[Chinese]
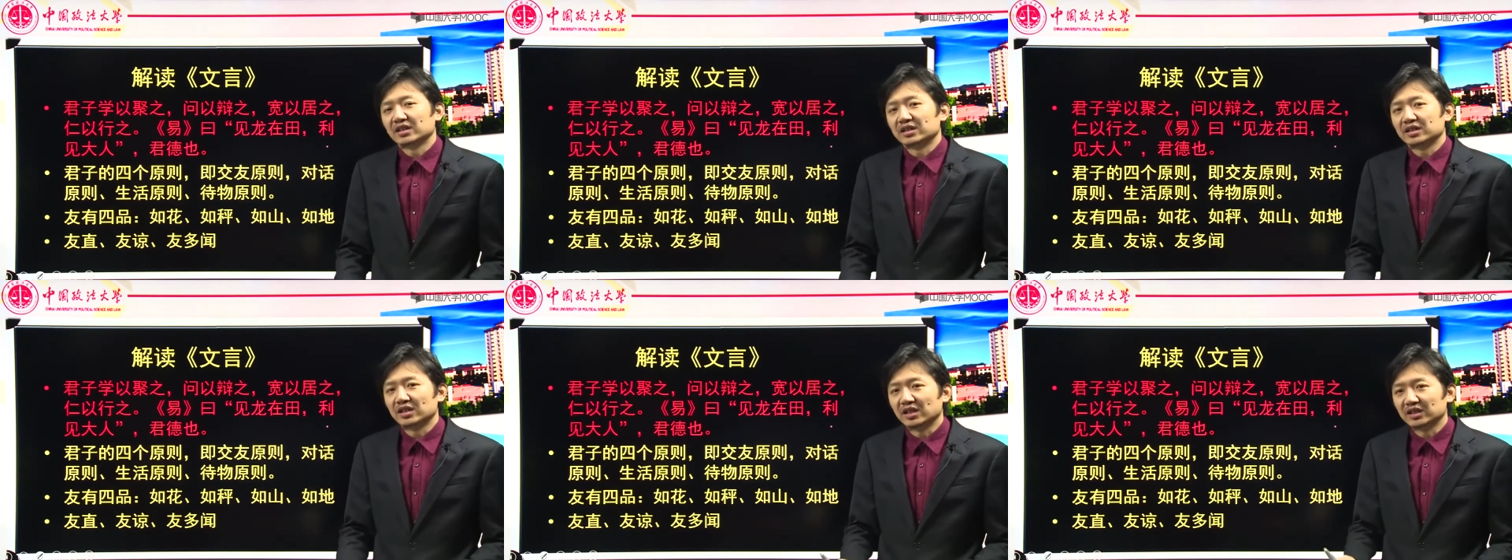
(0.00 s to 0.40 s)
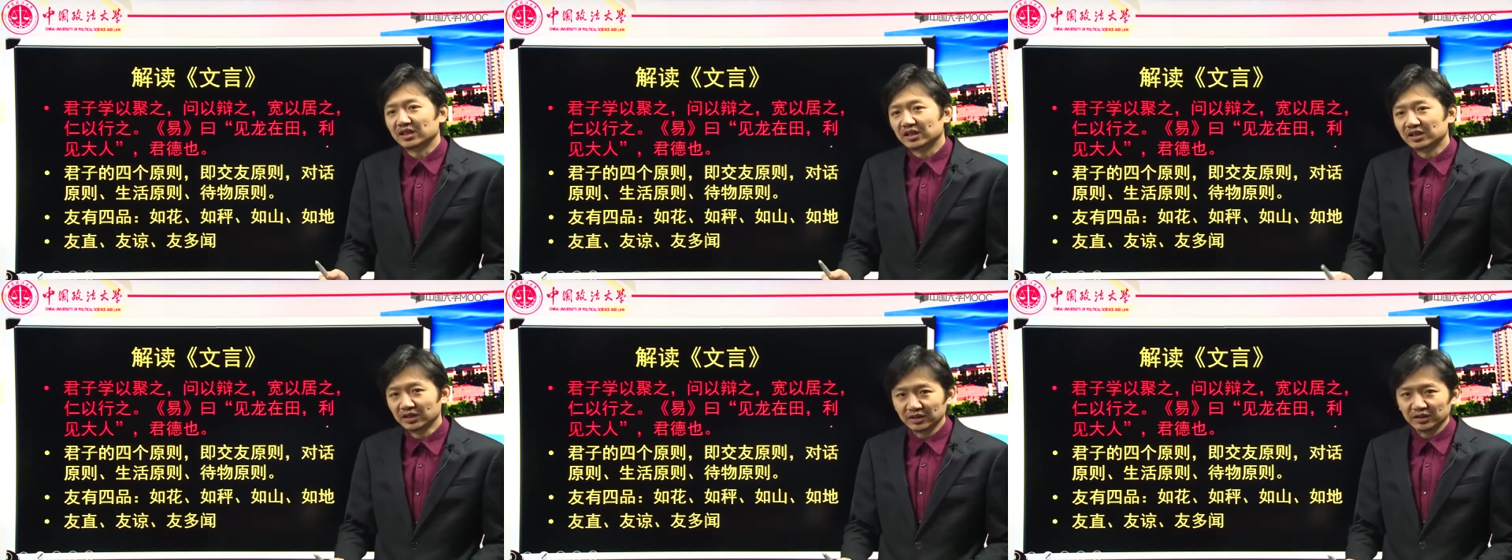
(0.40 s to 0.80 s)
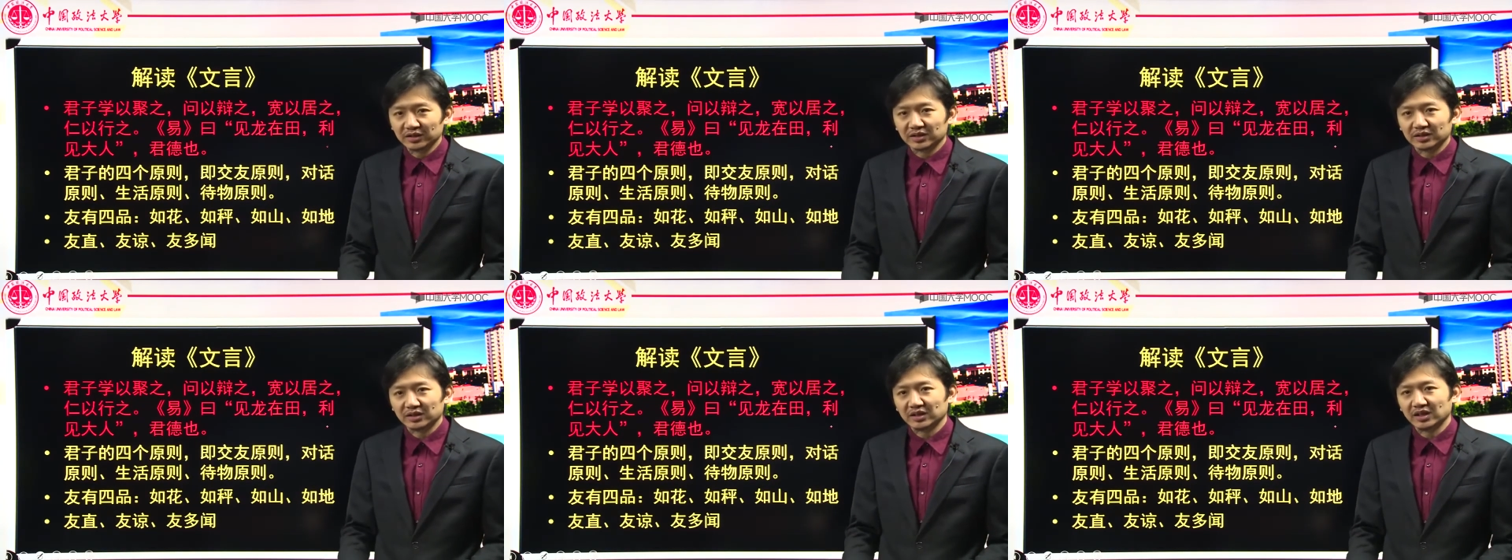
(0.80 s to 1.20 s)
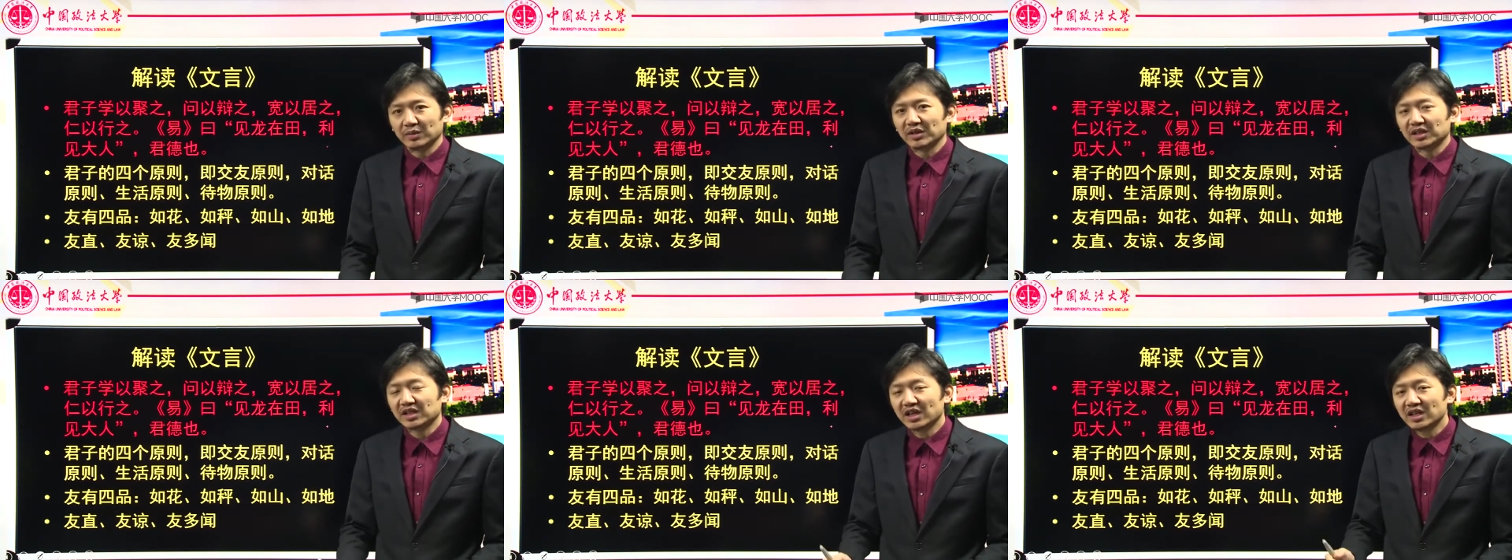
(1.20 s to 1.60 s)
可能那
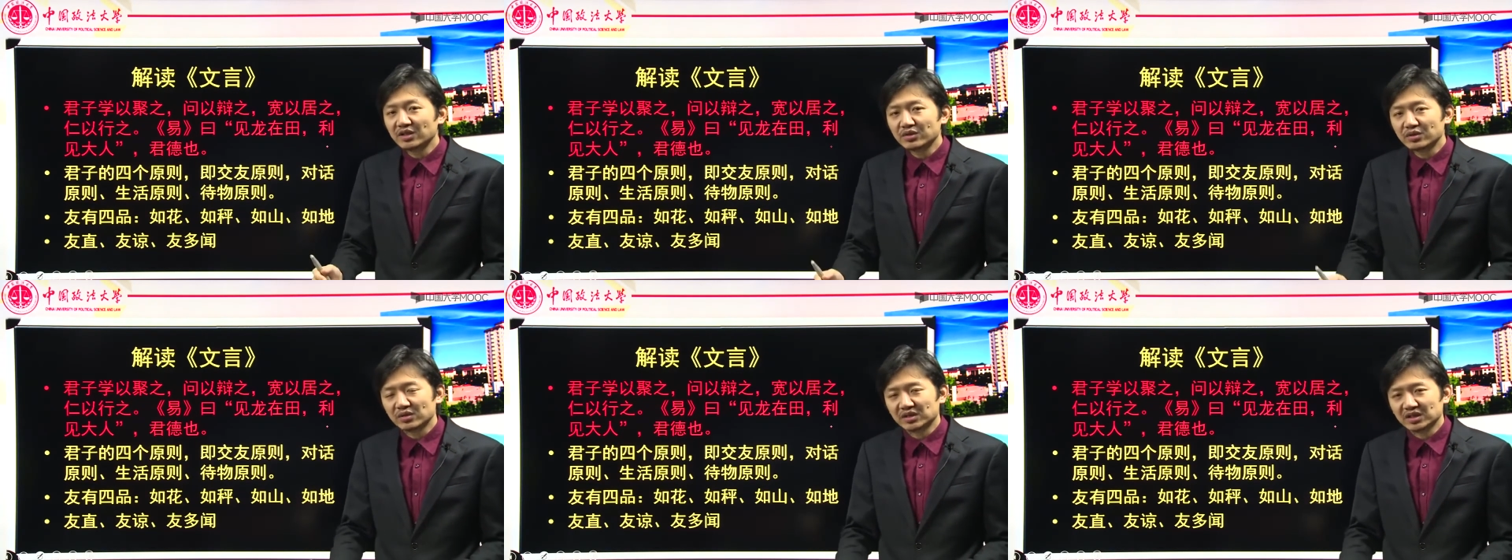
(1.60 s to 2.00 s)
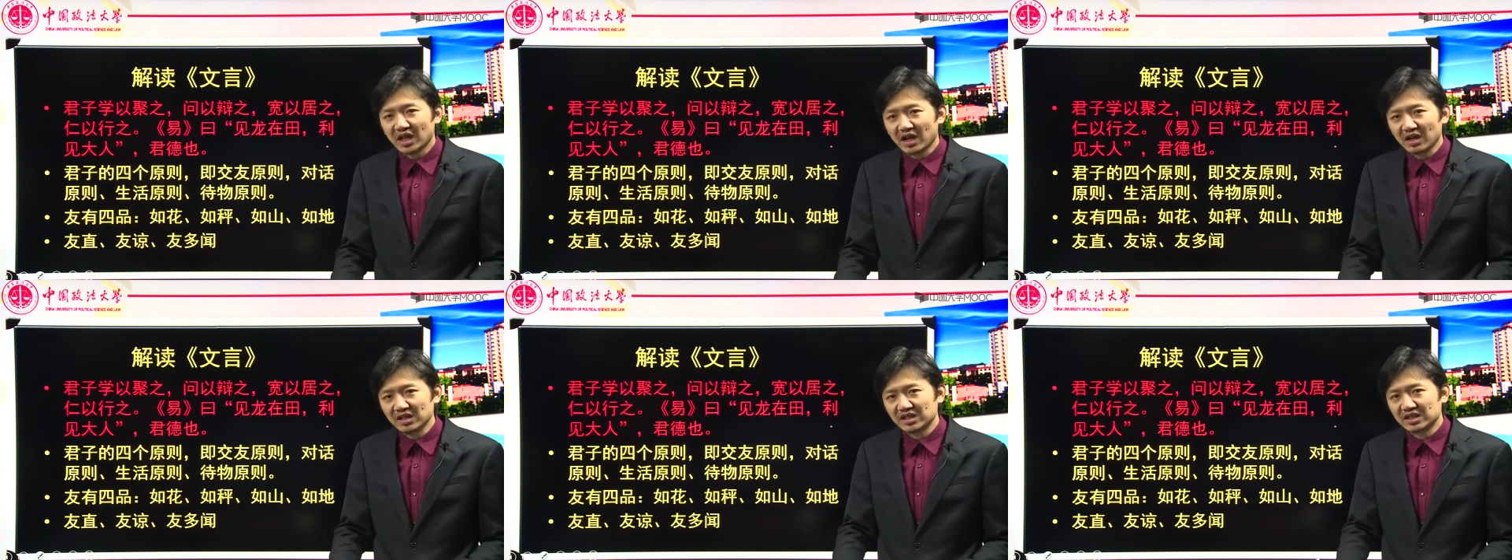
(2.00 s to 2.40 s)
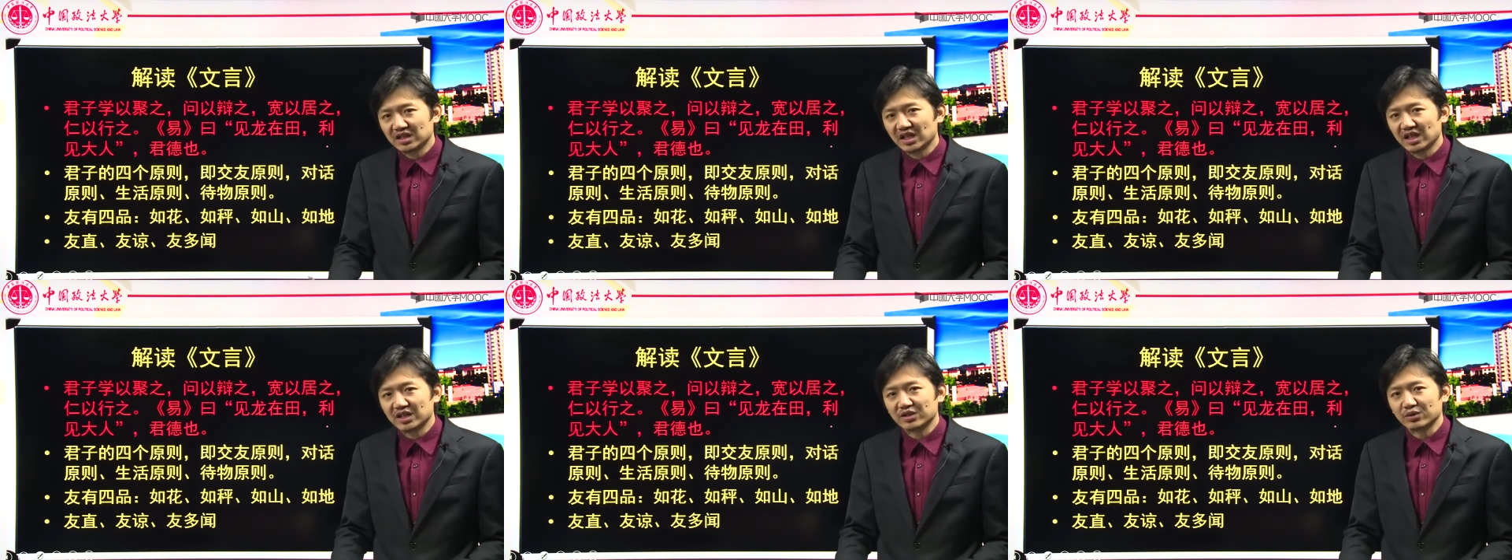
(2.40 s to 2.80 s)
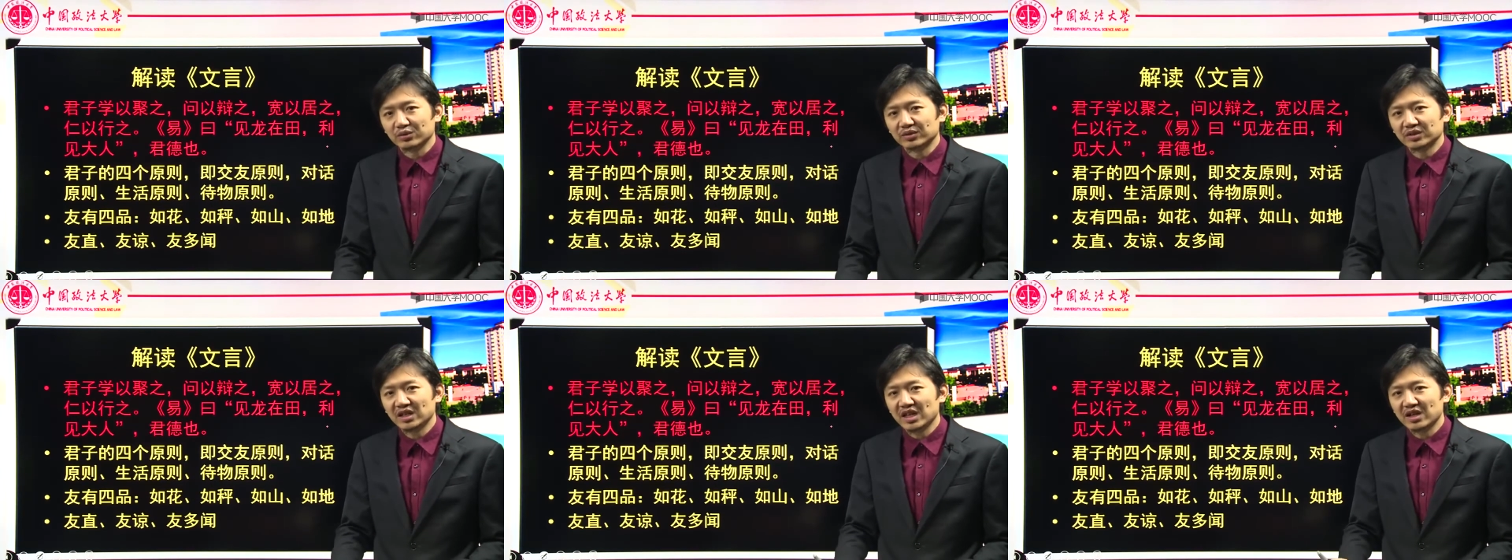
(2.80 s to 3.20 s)
么根据当时的一种
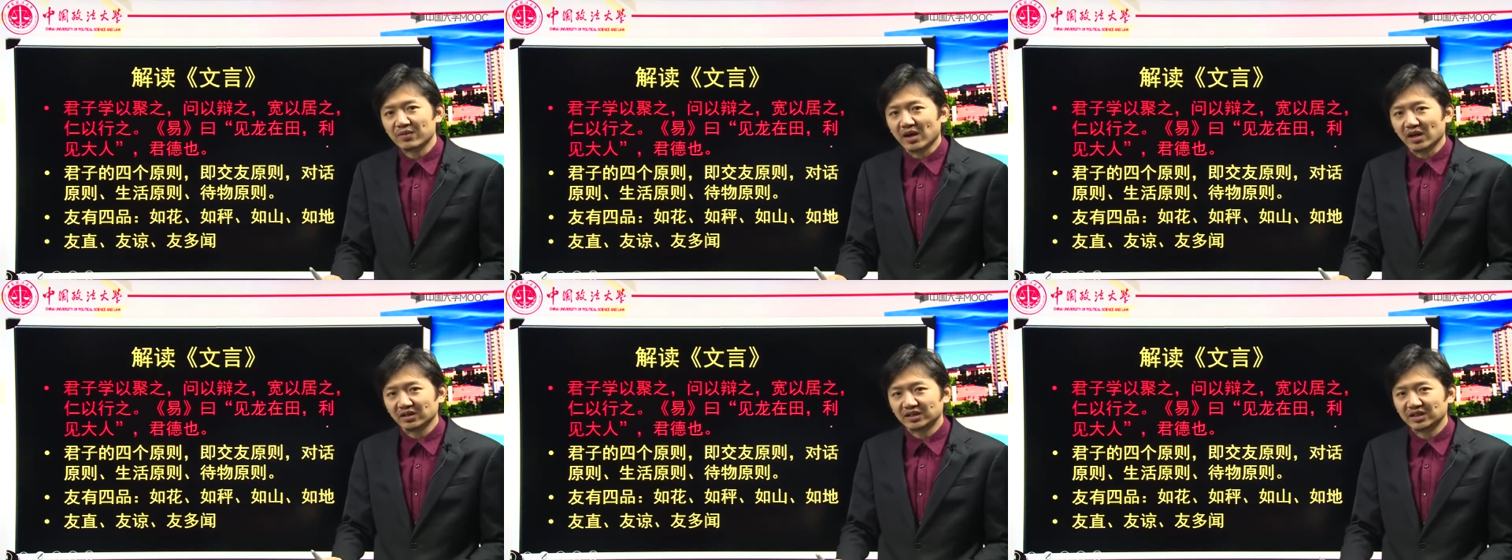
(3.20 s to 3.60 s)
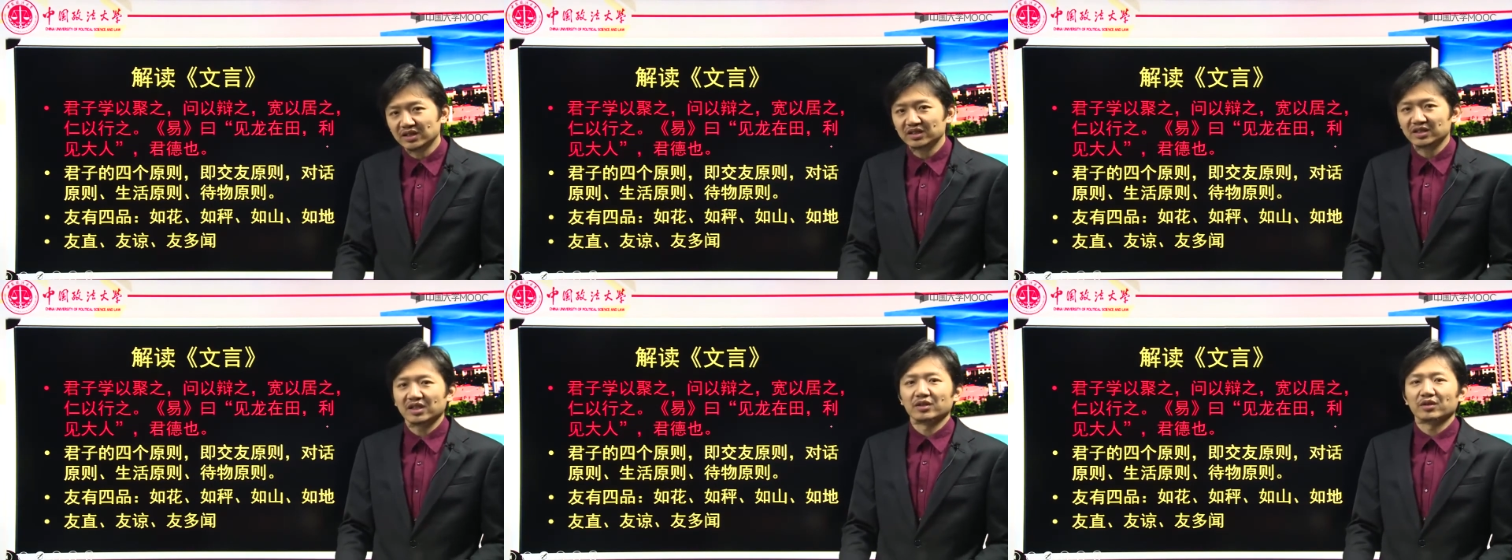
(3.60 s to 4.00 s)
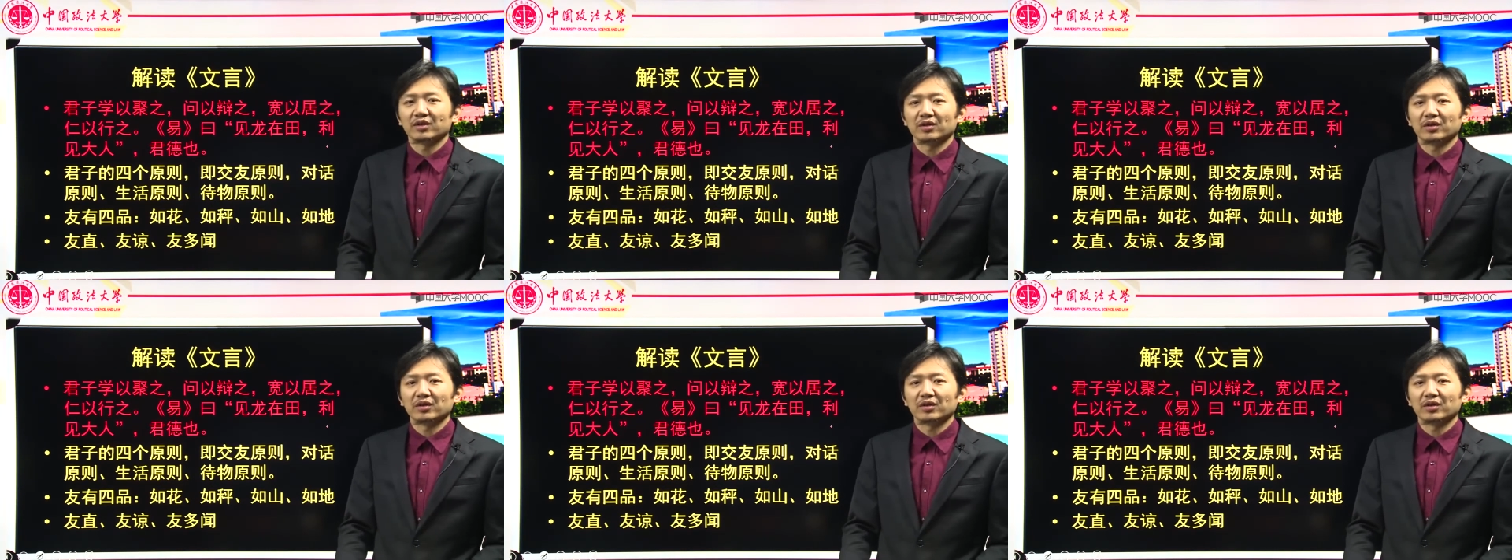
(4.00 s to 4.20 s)
帝王精神，